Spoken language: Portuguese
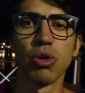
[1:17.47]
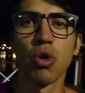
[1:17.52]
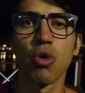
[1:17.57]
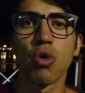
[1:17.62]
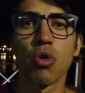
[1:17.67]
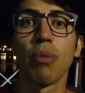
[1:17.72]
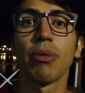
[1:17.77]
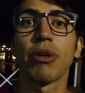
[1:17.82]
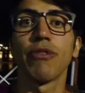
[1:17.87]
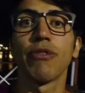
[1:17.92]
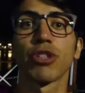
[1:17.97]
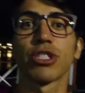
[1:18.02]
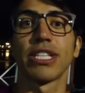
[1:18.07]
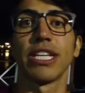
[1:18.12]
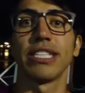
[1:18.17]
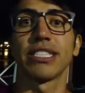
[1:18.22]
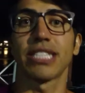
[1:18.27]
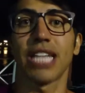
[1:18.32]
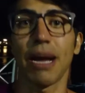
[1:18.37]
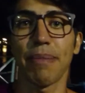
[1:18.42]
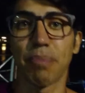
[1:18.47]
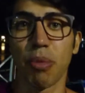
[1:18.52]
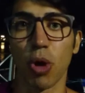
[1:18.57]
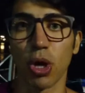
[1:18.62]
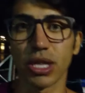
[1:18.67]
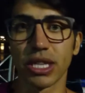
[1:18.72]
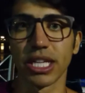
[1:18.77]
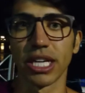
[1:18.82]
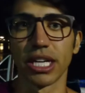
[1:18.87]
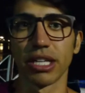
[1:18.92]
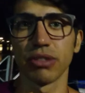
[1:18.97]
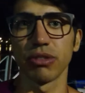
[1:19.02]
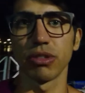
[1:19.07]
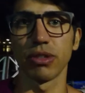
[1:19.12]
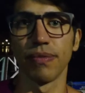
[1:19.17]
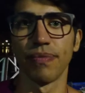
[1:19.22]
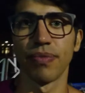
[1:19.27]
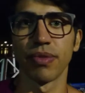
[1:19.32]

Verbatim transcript: como que você está portando,